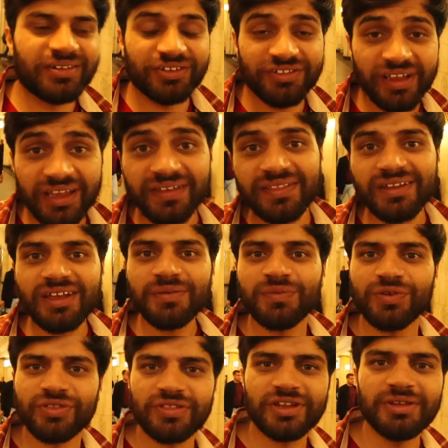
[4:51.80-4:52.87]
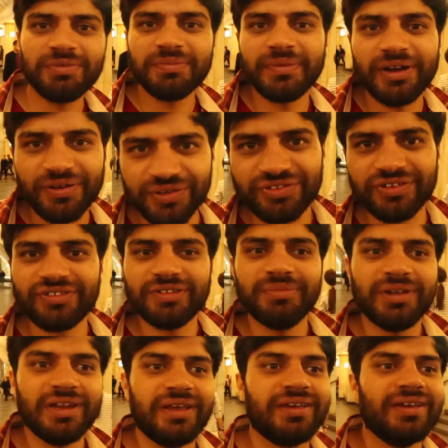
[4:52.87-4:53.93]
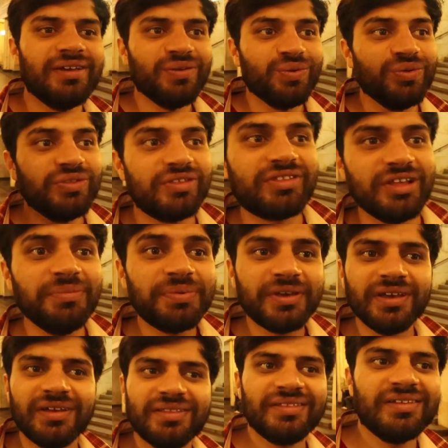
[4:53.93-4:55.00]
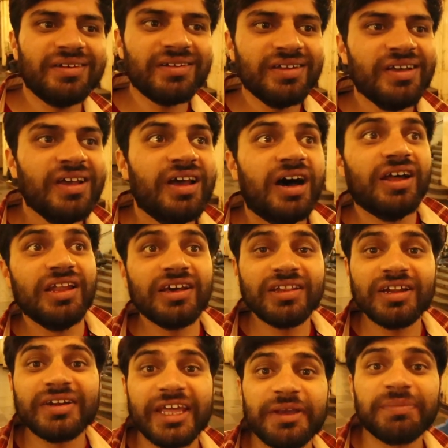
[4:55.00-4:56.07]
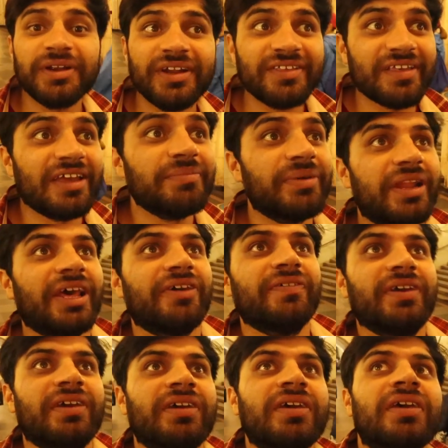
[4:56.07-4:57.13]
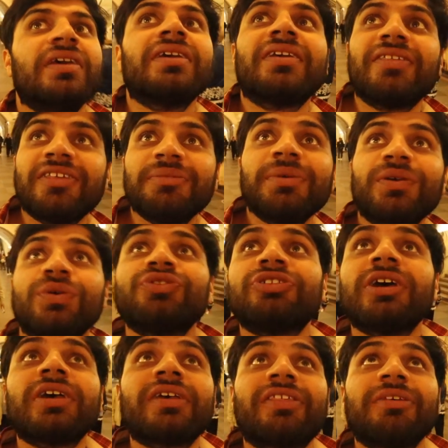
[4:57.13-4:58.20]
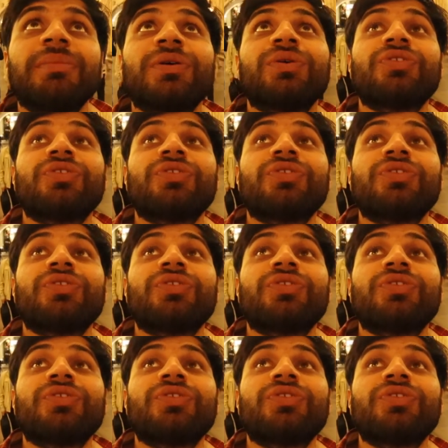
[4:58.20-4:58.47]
रशिया के अंदर आपको जितने भी मेट्रो स्टेशन मिलेंगे उन सब के अंदर अलग अलग टाइप के डिज़ाइन बनाए हुए हैं किसी में कुछ है किसी में